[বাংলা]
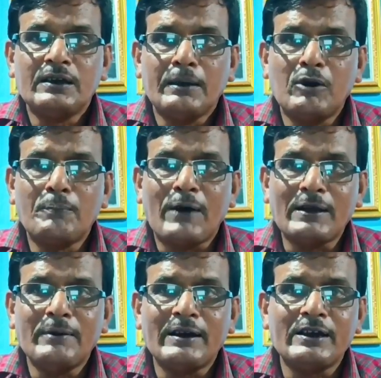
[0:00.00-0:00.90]
এবং
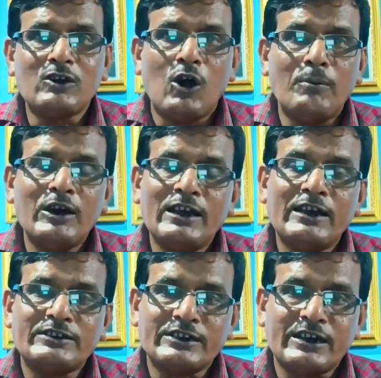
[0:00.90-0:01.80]
পারিবারিক
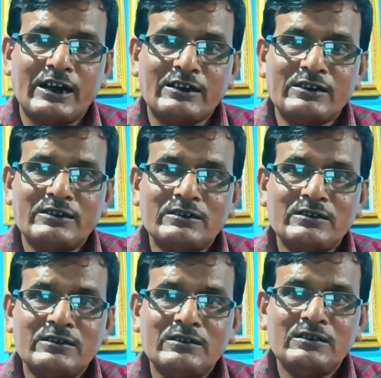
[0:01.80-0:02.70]
অবহেলার শিকার
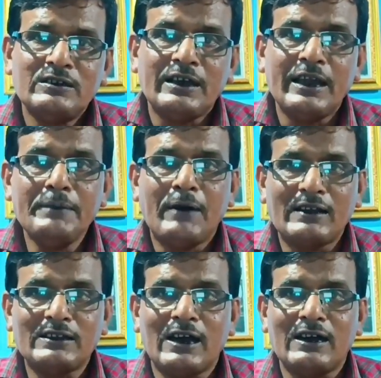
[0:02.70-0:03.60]
এই
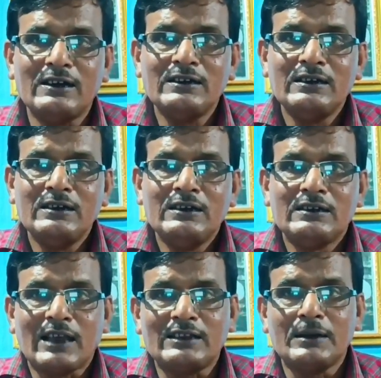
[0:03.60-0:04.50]
ভাতা
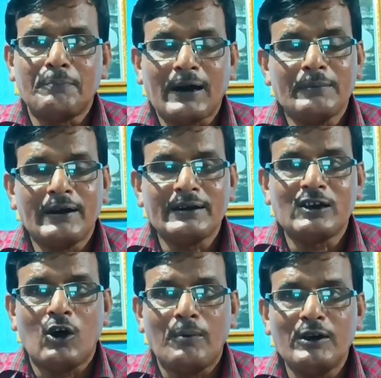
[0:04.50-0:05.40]
তাদের পারিবারিক
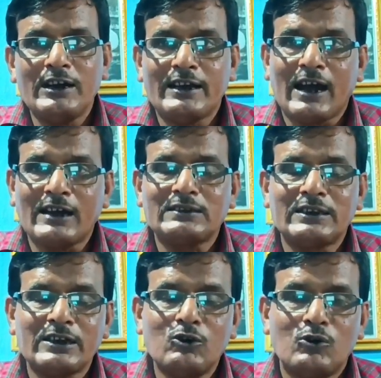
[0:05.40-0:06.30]
অবহেলার হাত
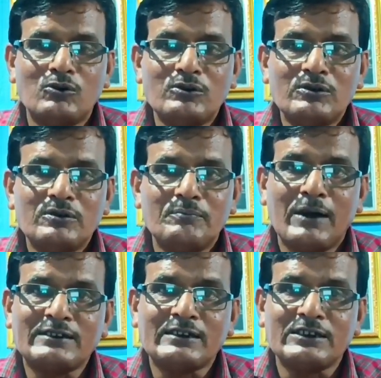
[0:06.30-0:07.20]
থেকেও
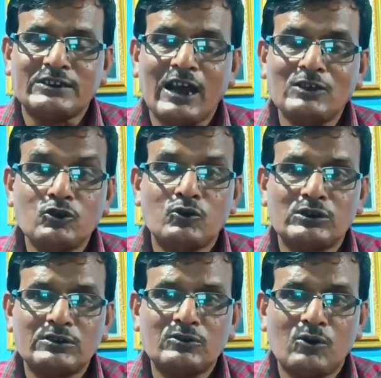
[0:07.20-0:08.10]
বাঁচাতে সাহায্য
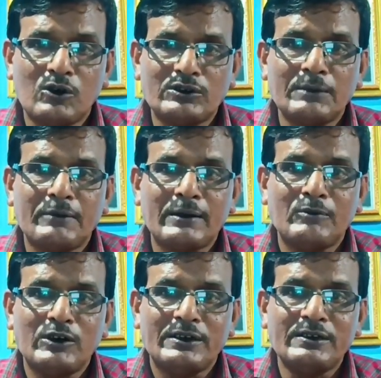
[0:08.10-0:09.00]
করতে পারে
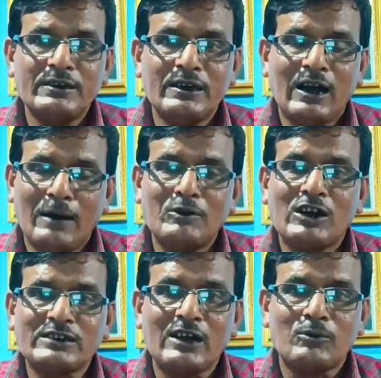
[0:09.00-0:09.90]
বলে আমরা
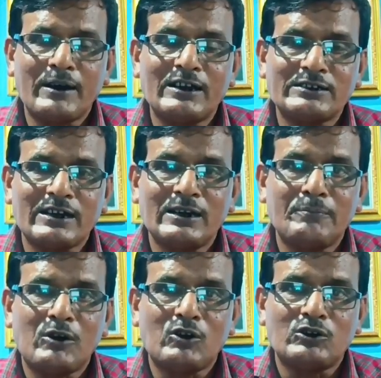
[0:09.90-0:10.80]
সাগর বাংলা
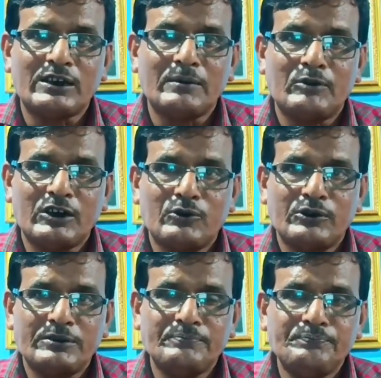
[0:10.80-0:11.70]
চ্যানেলের পক্ষ থেকে মনে
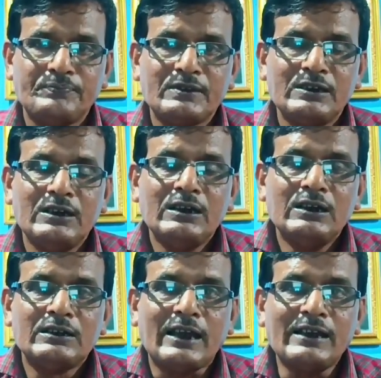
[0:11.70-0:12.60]
করি
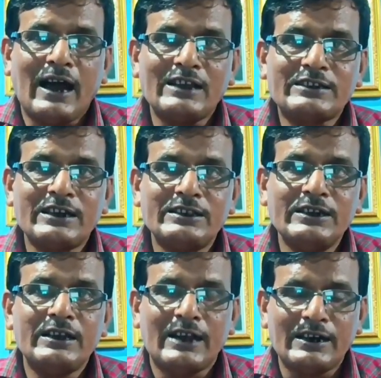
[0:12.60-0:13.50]
তাই আজকের
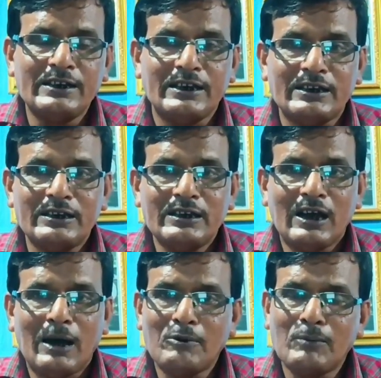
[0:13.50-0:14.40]
দিনে দাঁড়িয়ে
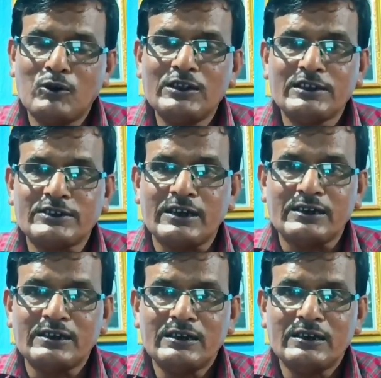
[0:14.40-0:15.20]
আমরা বলতে চাই